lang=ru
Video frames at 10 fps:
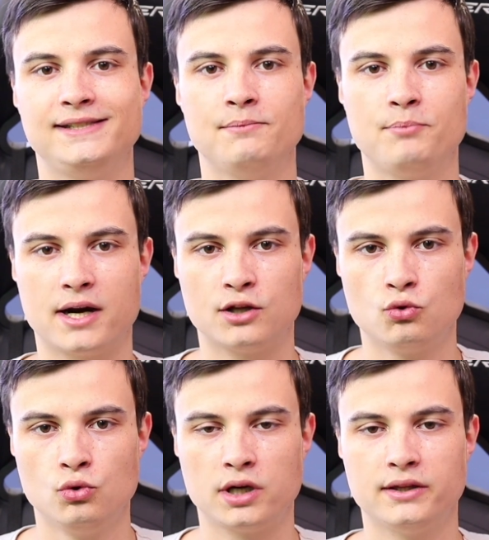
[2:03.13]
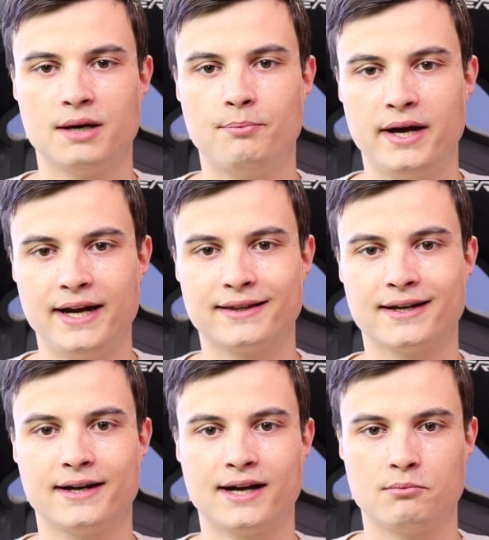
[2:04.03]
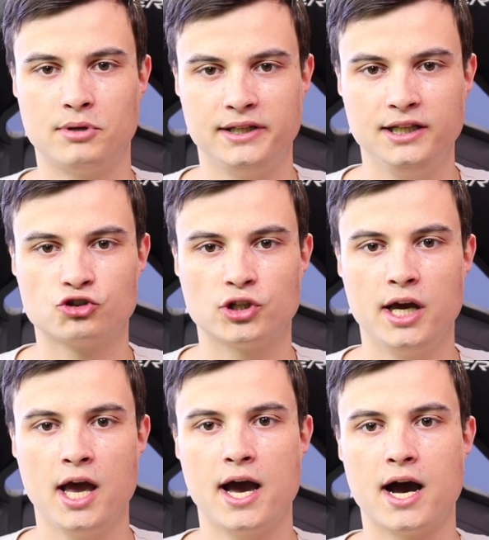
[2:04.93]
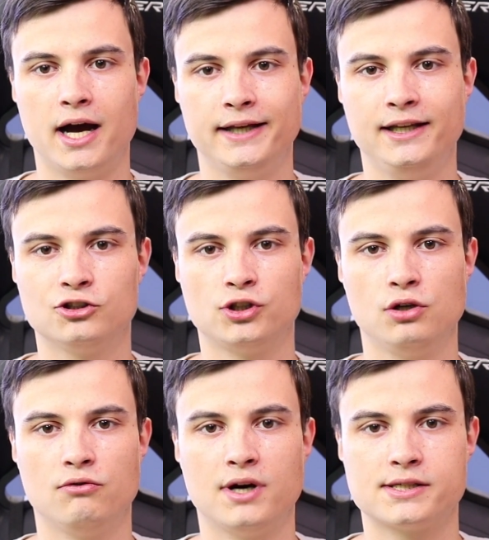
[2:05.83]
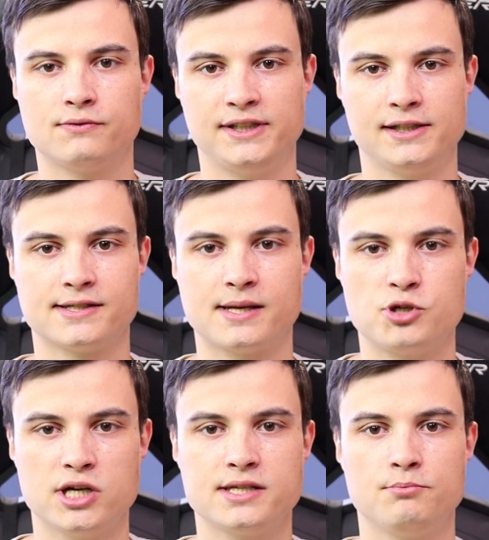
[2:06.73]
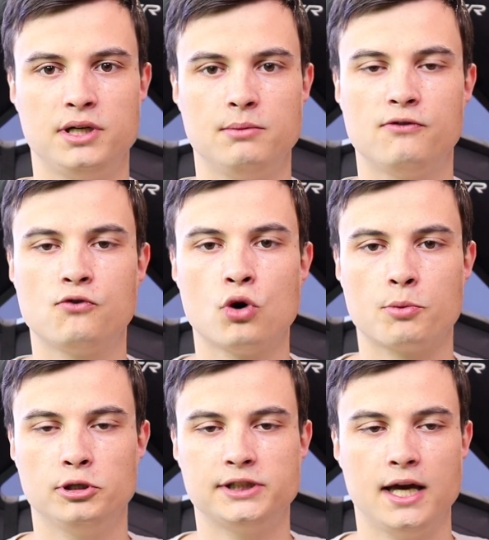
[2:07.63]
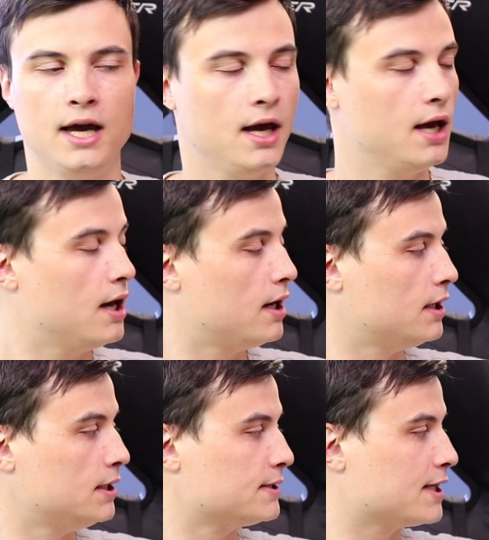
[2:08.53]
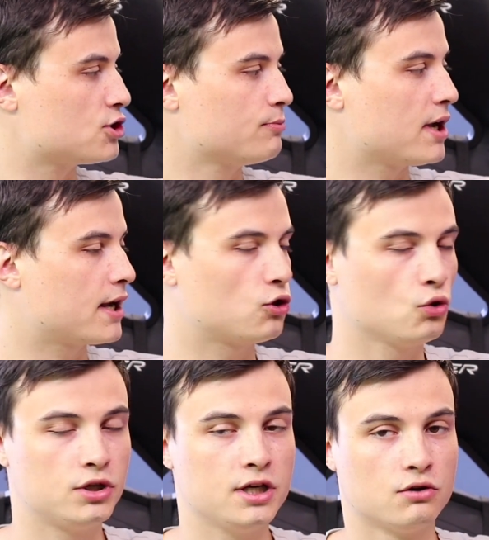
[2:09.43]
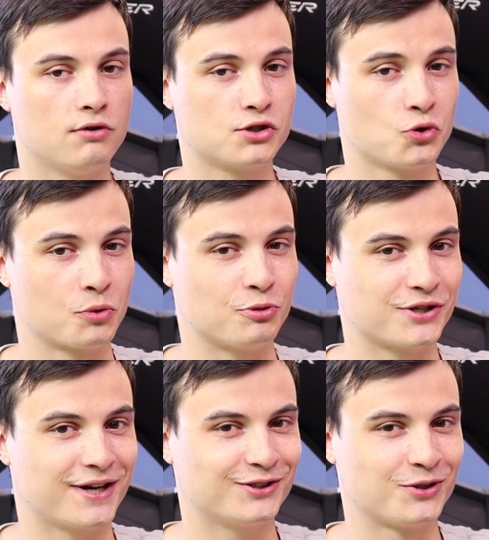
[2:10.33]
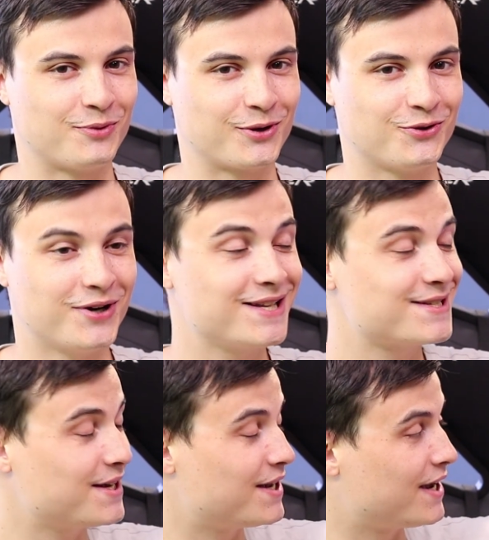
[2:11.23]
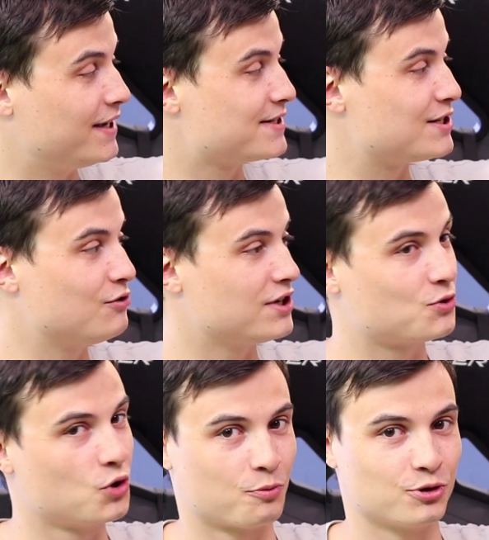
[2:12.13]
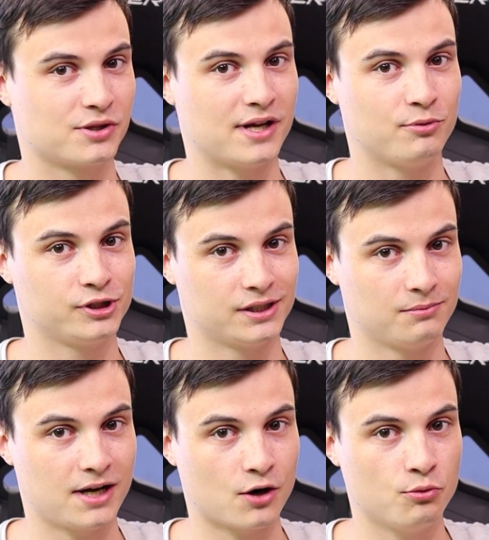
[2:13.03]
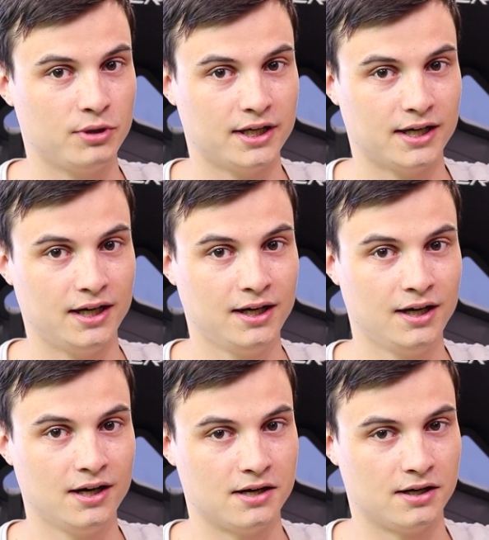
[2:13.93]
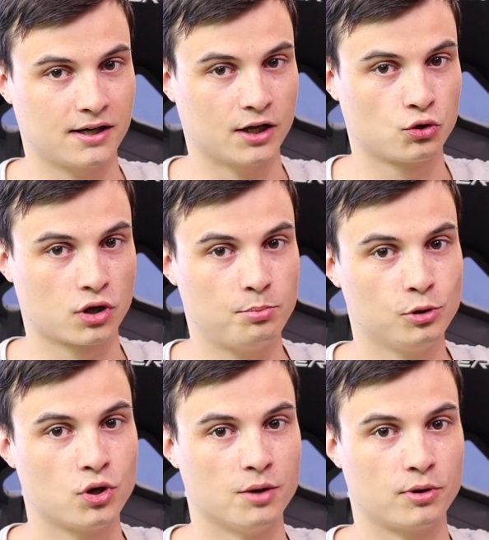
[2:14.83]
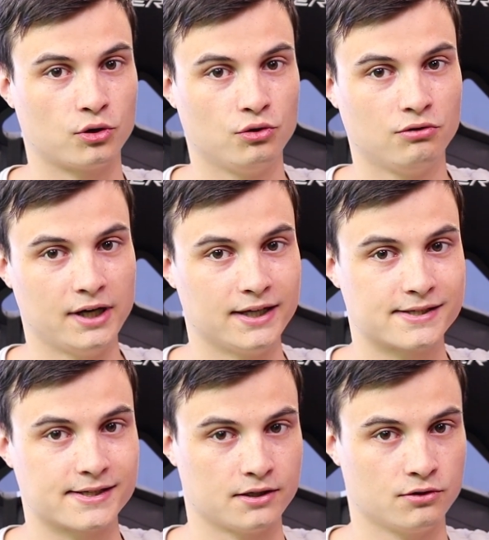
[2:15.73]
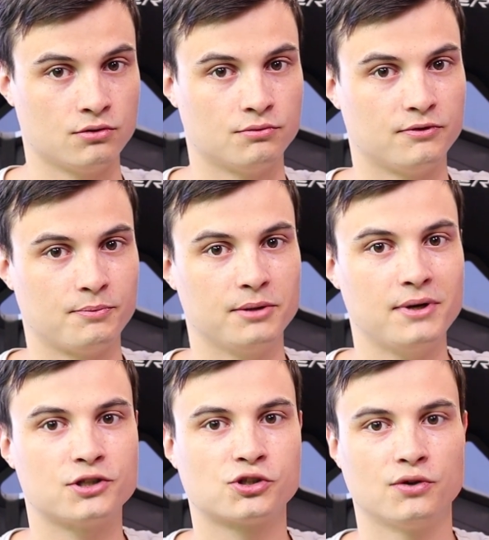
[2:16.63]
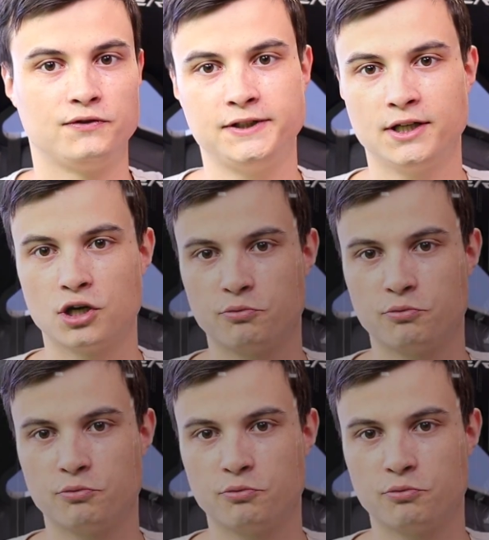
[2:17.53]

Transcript: температуры на порядок как бы ниже, а, нежели у вас все эти запчасти были бы в корпусе. А, скажем так, одно дело, у вас корпус хорошо продувается, а если у вас корпус, допустим, как у меня, Э, который плохо продувается. Ну, вы понимаете, что все